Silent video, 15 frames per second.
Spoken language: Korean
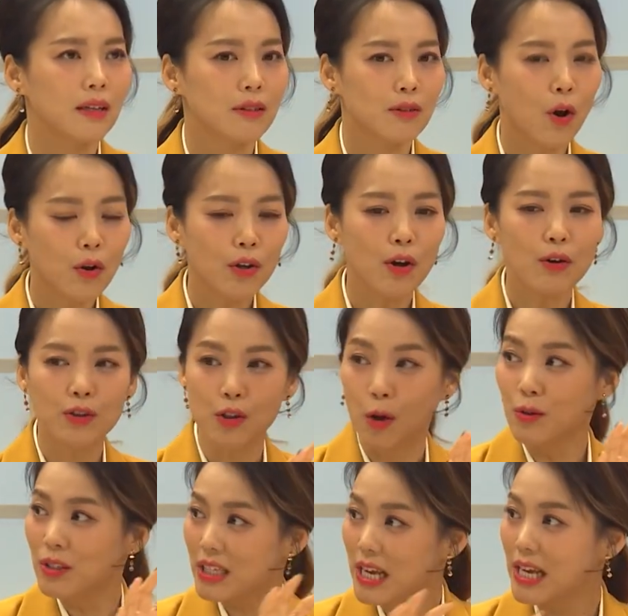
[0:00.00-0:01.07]
성경
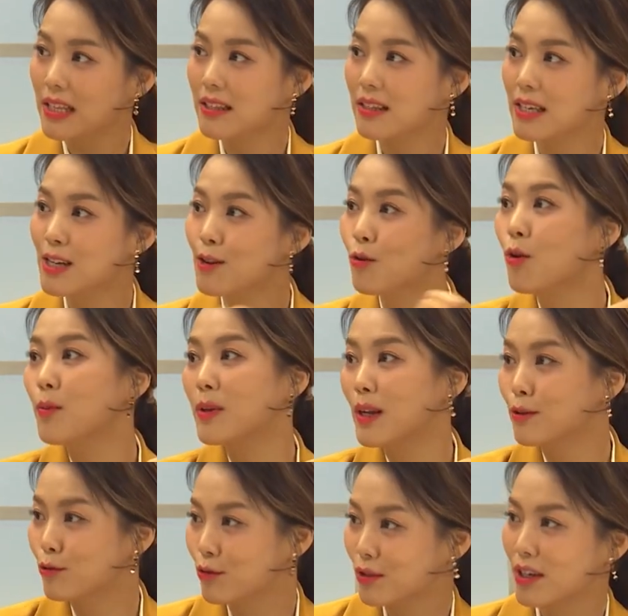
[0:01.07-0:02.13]
전체에 있는
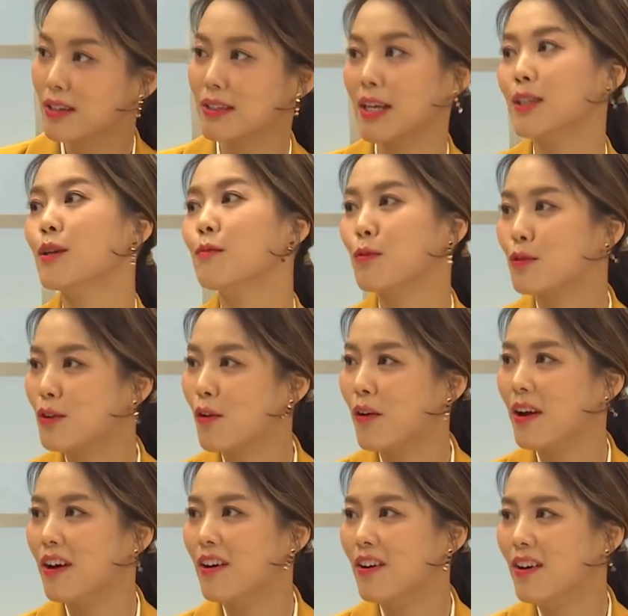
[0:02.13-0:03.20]
일곱이라는 숫자를 찾아보는
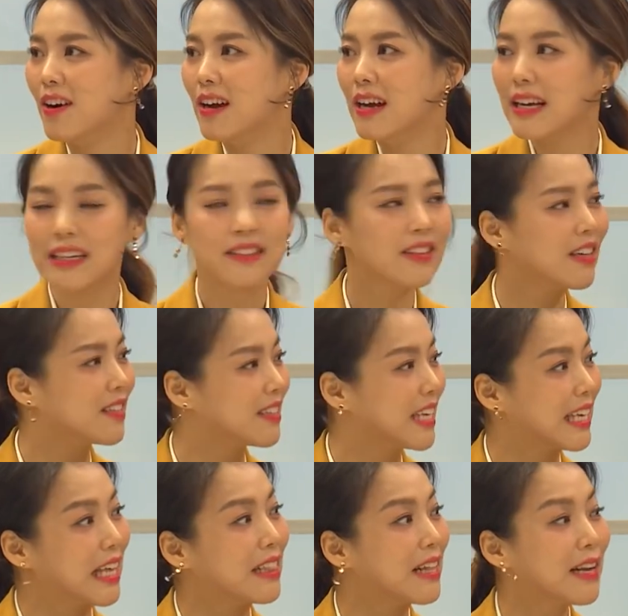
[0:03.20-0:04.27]
거예요. 음. 근데
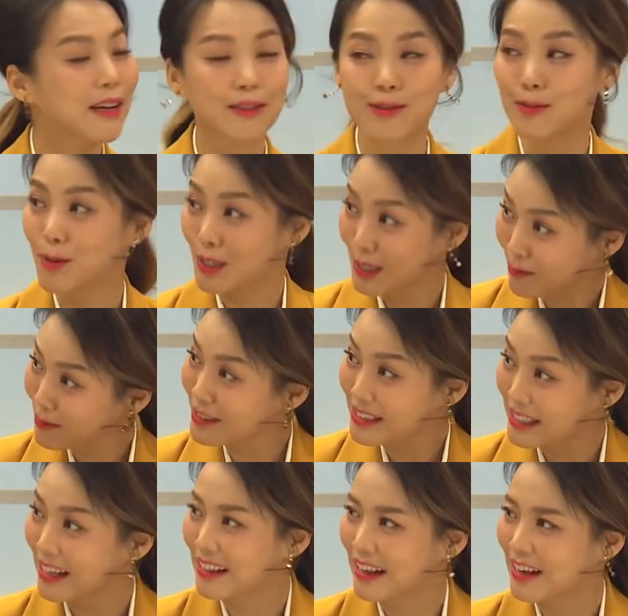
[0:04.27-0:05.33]
그게 옛날 같으면
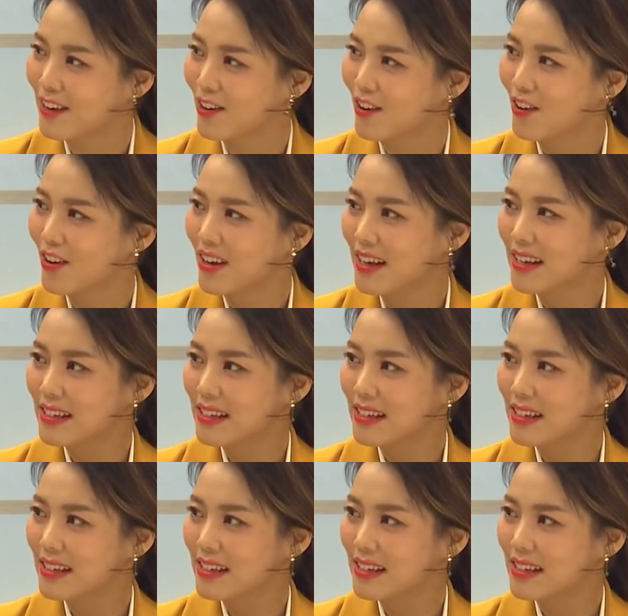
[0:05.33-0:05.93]
힘들잖아요.